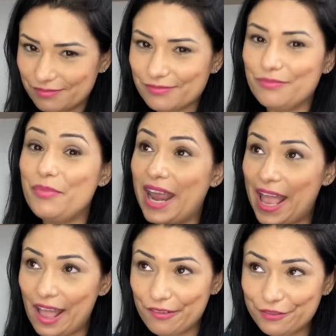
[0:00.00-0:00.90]
em
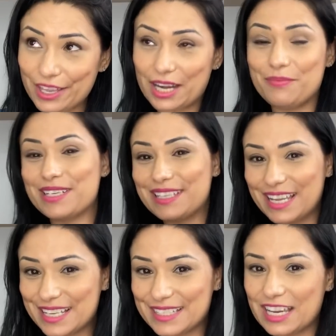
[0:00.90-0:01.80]
breve, era para
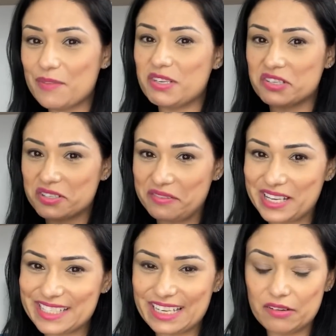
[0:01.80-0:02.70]
sair esse ano, mas acho que só vai
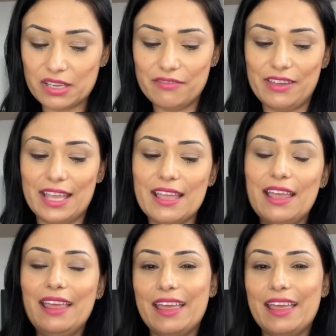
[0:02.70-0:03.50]
sair ano que vem,